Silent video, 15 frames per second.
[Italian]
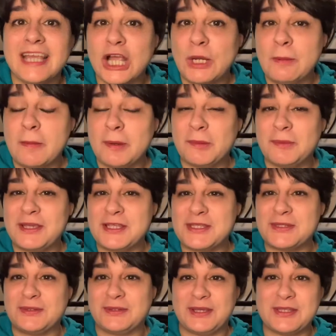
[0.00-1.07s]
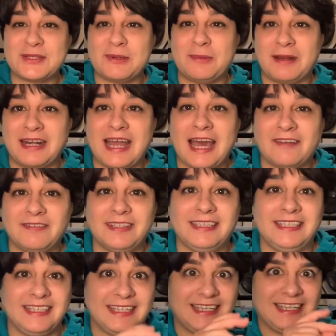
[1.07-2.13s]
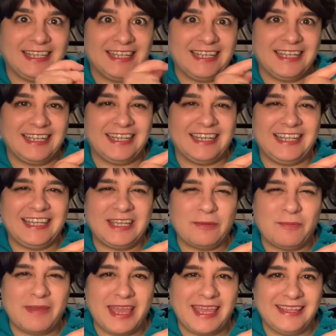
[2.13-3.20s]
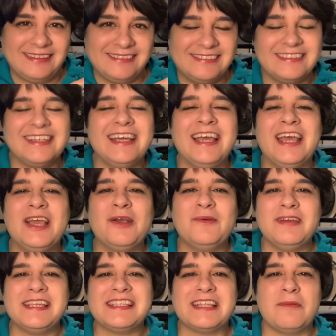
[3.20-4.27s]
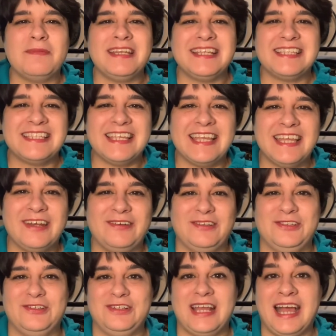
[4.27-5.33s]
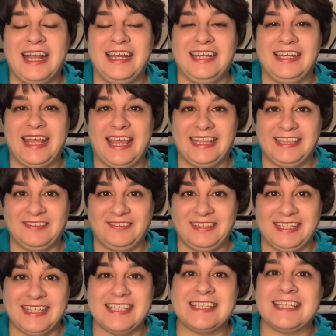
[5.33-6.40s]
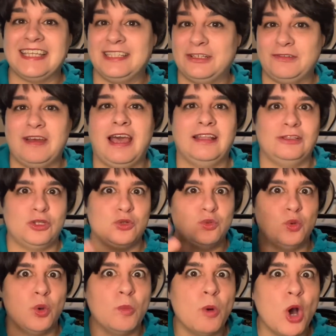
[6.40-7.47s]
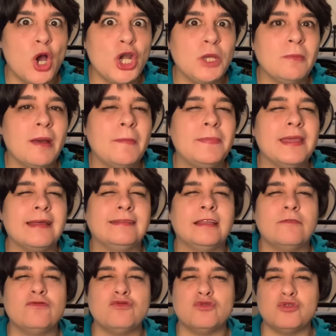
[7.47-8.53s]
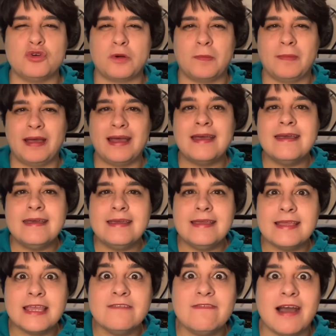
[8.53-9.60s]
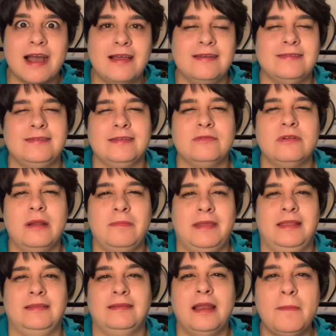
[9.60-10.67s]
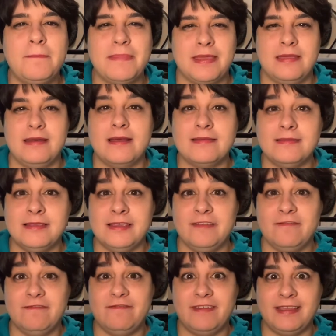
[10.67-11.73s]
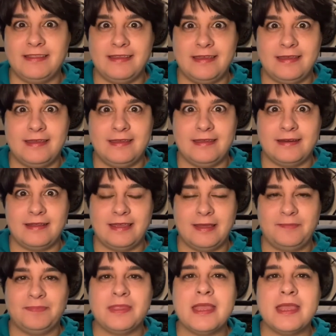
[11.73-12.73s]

E come promesso riesco a parlarvi di clickbait, questa miniserie originale Netflix che trovate sull'omonima piattaforma e che vale sicuramente la pena di vedere.